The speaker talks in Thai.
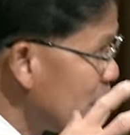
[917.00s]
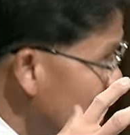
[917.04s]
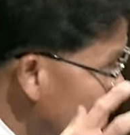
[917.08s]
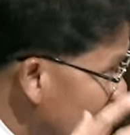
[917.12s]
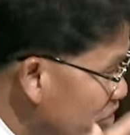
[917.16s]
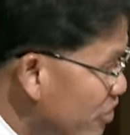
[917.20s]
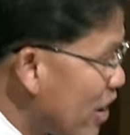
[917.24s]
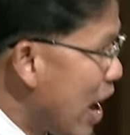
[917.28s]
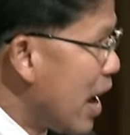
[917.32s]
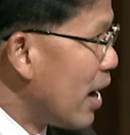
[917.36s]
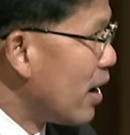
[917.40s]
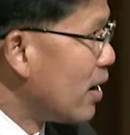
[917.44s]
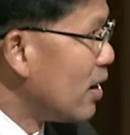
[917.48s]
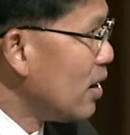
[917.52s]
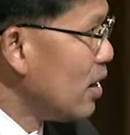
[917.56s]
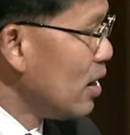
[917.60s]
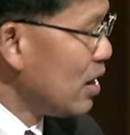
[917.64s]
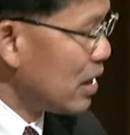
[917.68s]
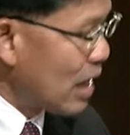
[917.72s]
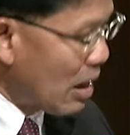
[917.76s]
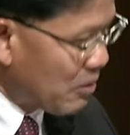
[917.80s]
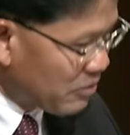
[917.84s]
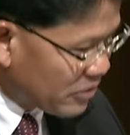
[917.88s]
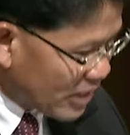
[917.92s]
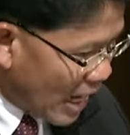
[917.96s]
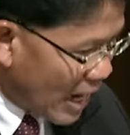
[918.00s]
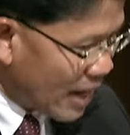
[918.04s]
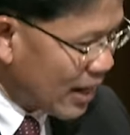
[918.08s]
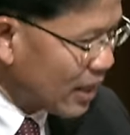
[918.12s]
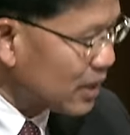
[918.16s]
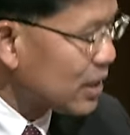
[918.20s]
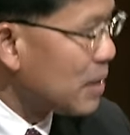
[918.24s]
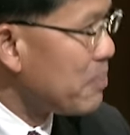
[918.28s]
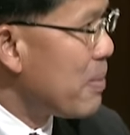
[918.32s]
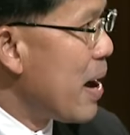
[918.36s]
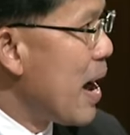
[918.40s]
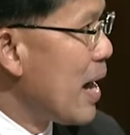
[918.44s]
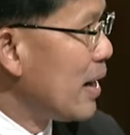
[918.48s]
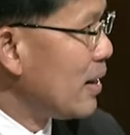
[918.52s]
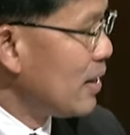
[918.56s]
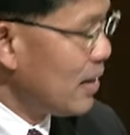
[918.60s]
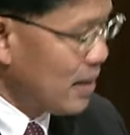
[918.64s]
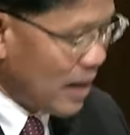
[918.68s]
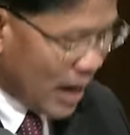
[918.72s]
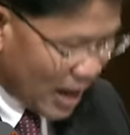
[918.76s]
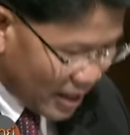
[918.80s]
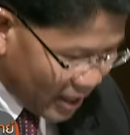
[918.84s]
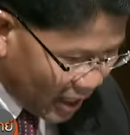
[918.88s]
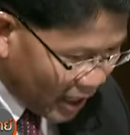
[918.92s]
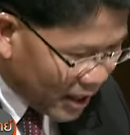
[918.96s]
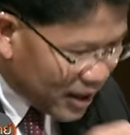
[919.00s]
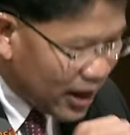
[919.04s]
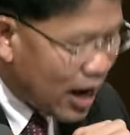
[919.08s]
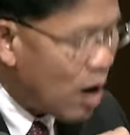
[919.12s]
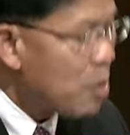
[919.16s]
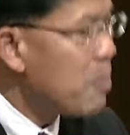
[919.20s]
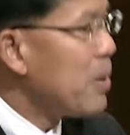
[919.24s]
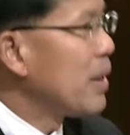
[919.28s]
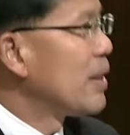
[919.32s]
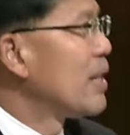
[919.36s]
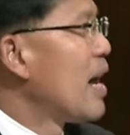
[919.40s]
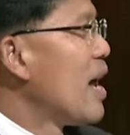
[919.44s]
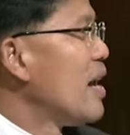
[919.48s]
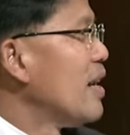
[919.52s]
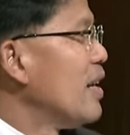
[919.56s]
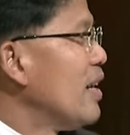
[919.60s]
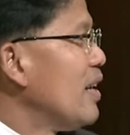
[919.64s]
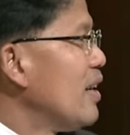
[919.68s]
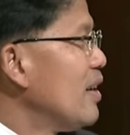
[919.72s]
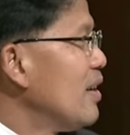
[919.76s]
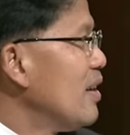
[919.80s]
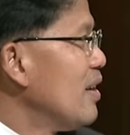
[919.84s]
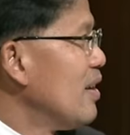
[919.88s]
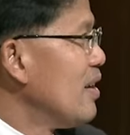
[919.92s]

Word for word: เชื่อฟังคำสั่งรัฐบาล อันนี้เข้ามาตรานี้